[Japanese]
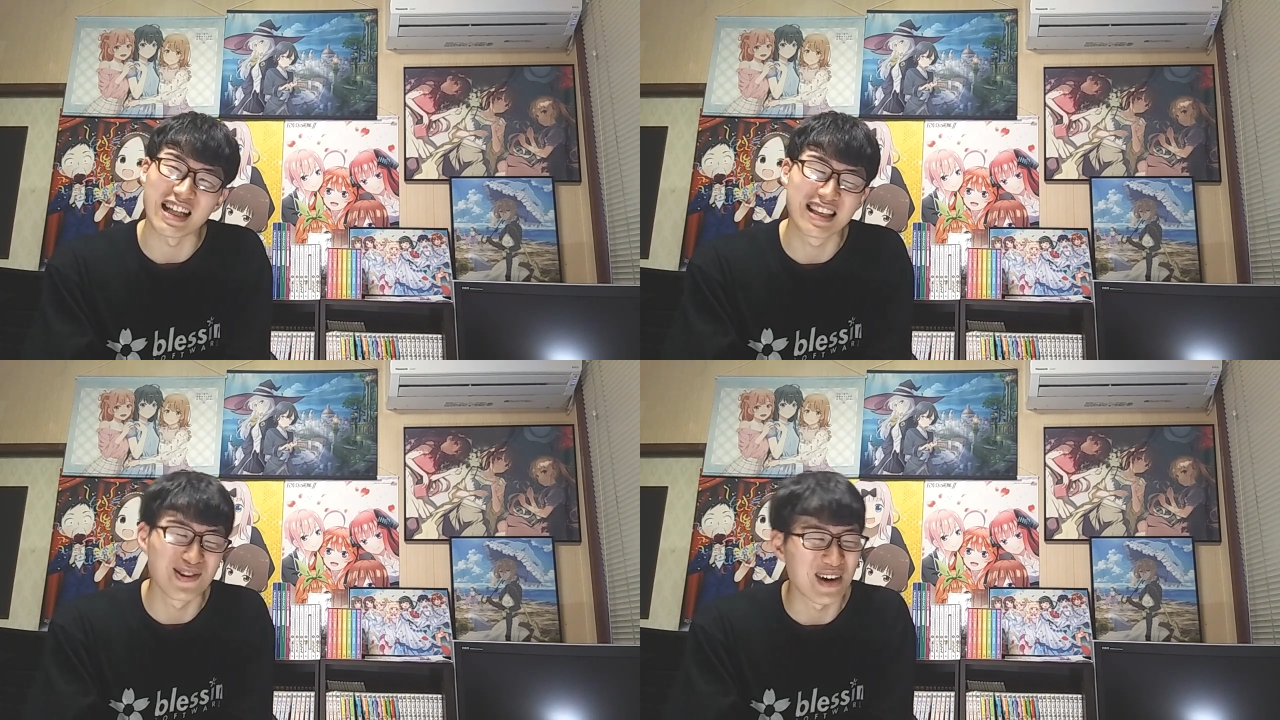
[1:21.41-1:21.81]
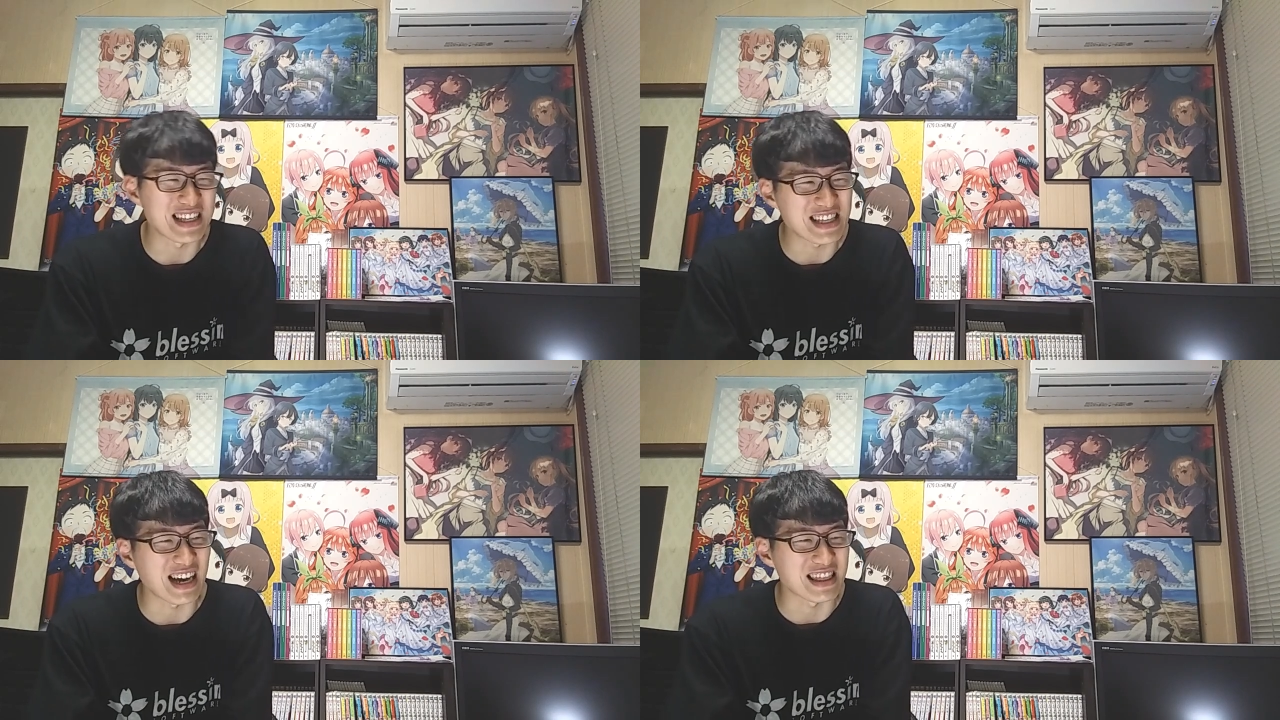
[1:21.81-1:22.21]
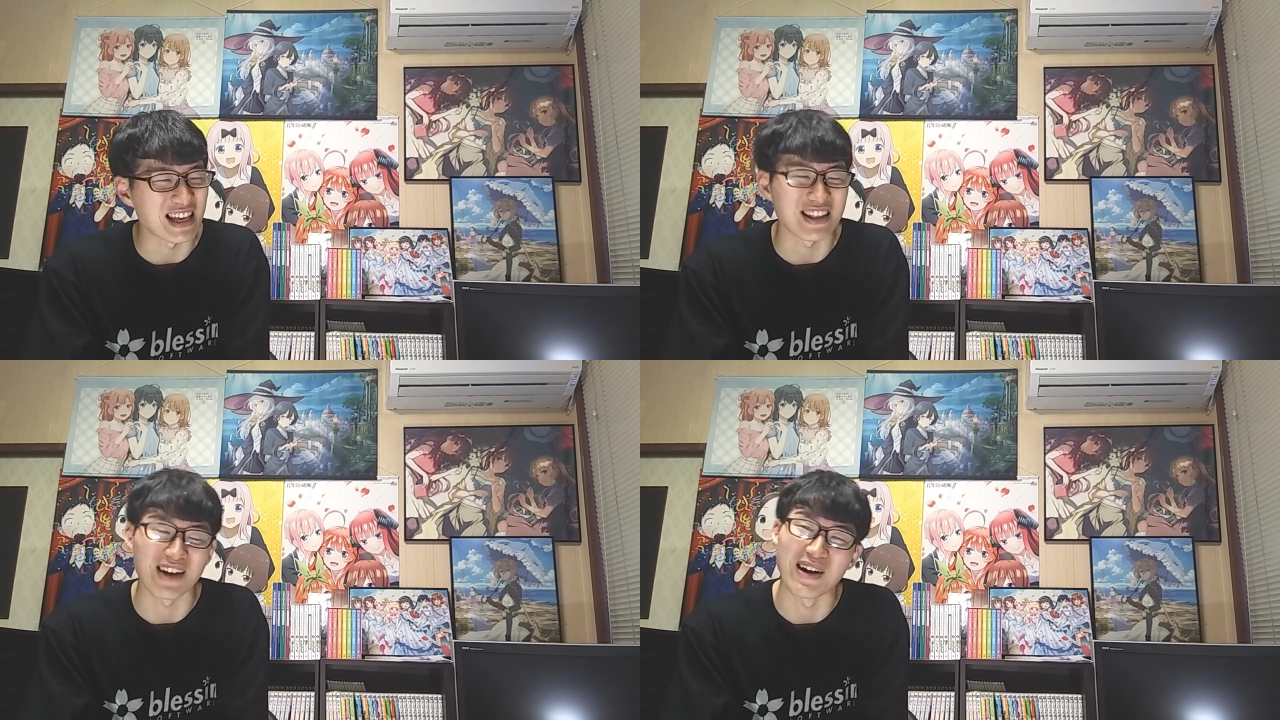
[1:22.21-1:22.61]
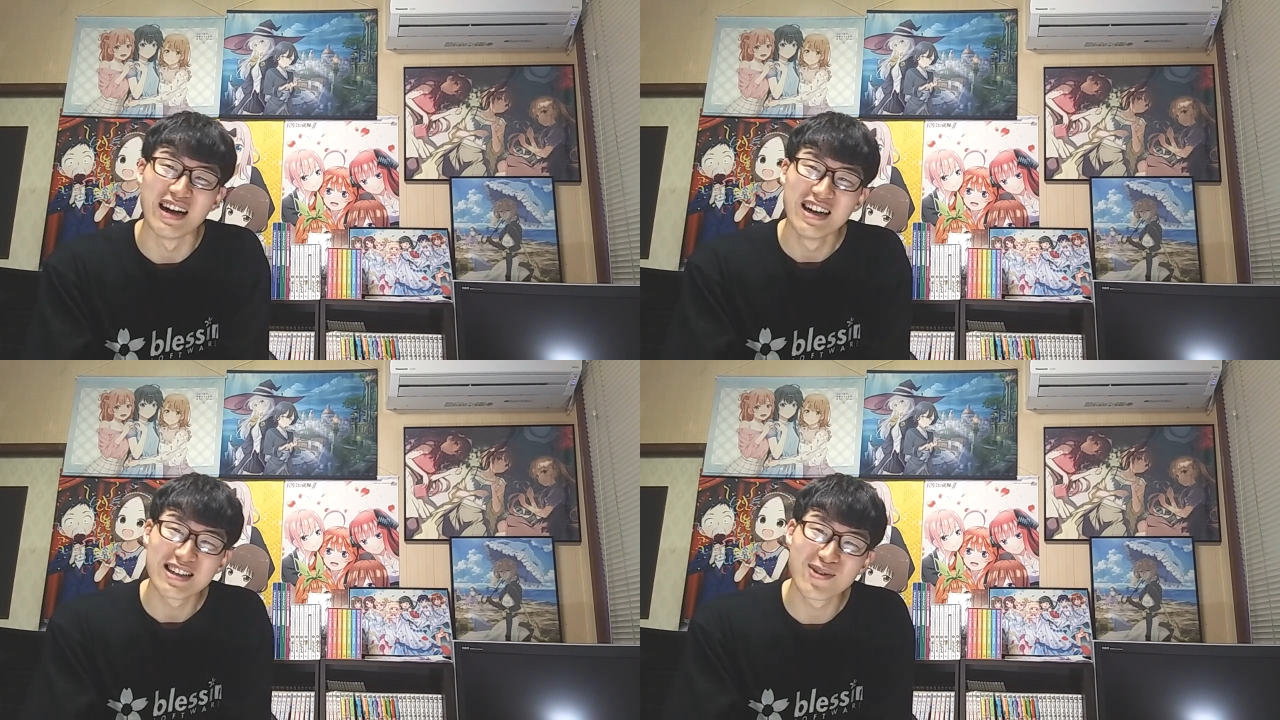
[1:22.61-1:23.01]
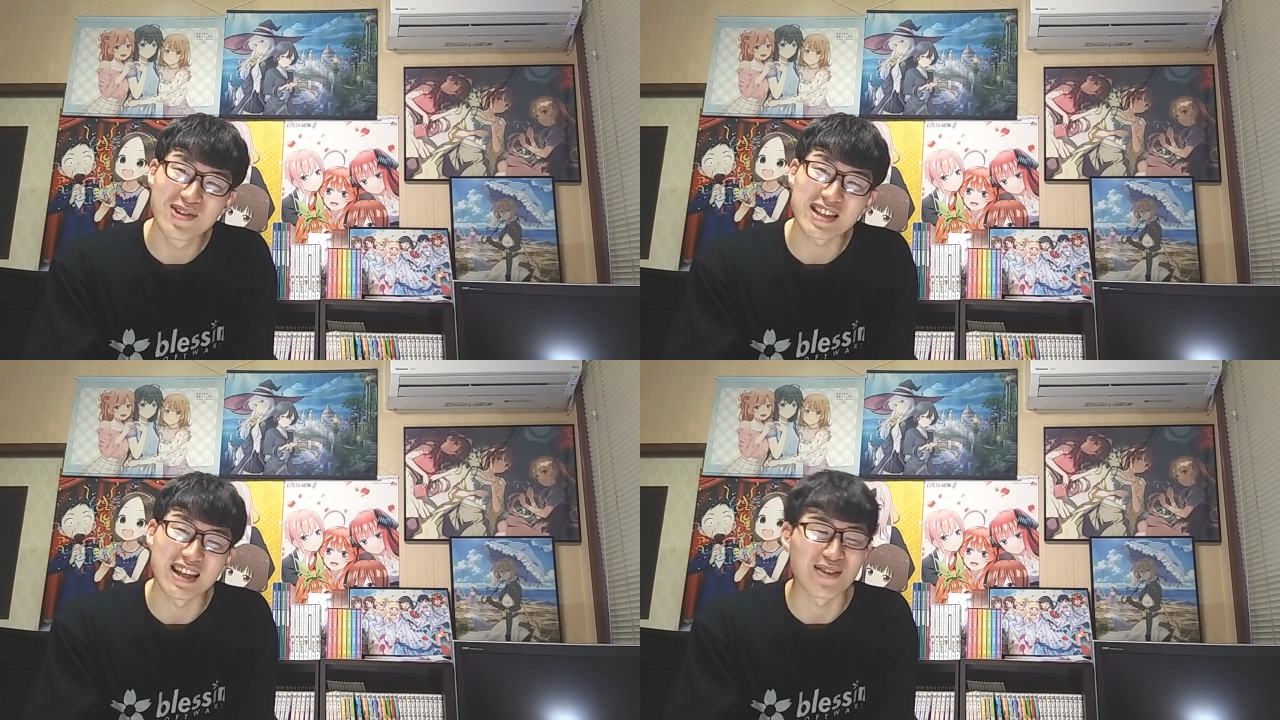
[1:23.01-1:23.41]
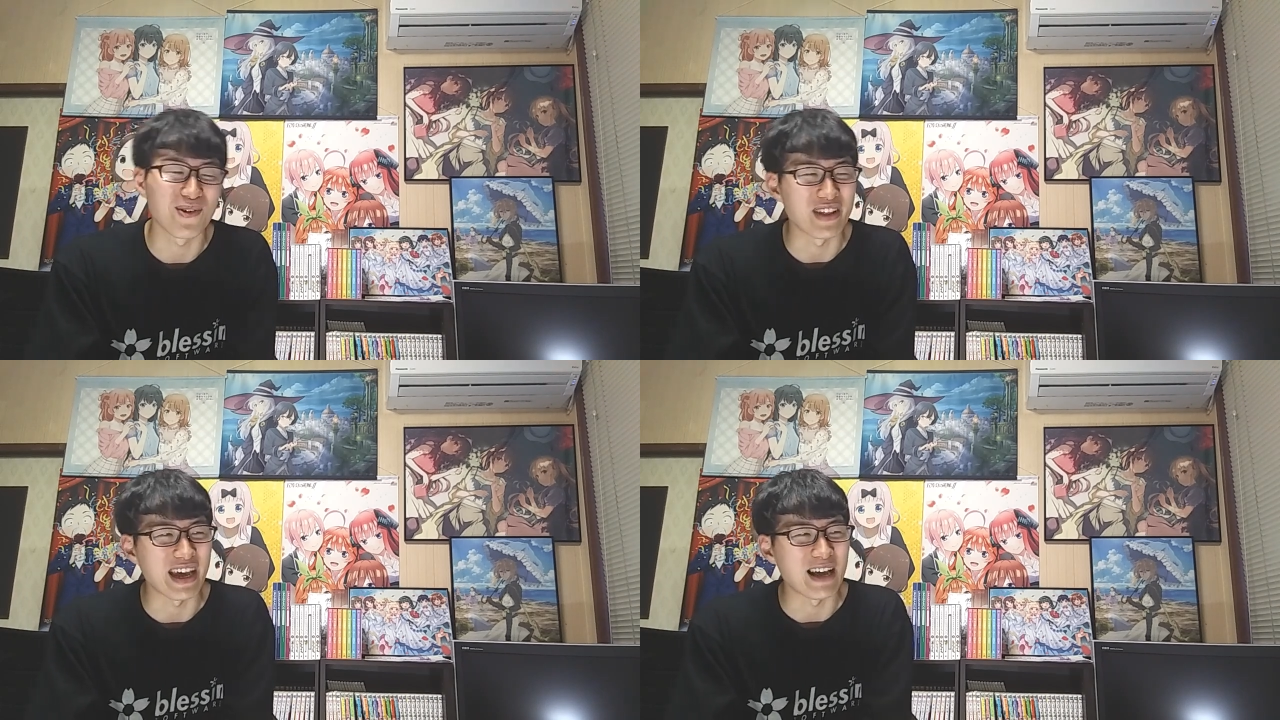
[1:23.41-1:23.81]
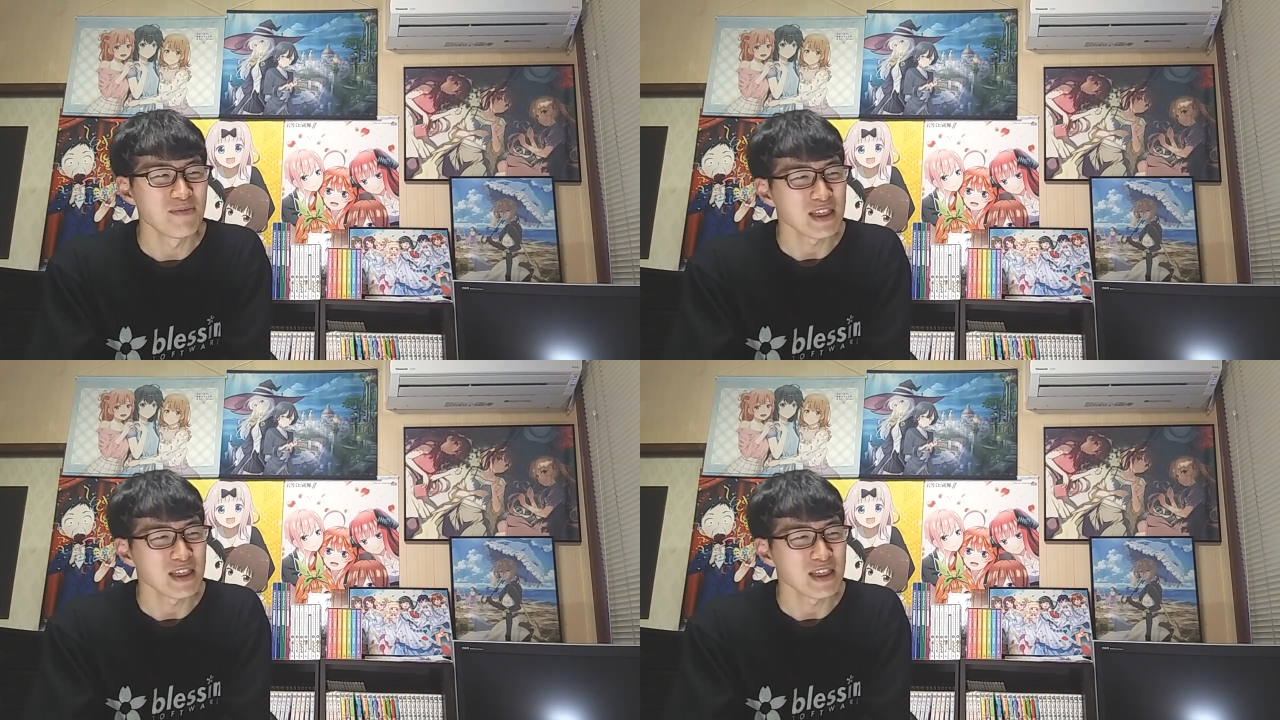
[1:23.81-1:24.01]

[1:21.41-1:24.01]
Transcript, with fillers: 紹介したかったなっていうか、まあ、正直なところで、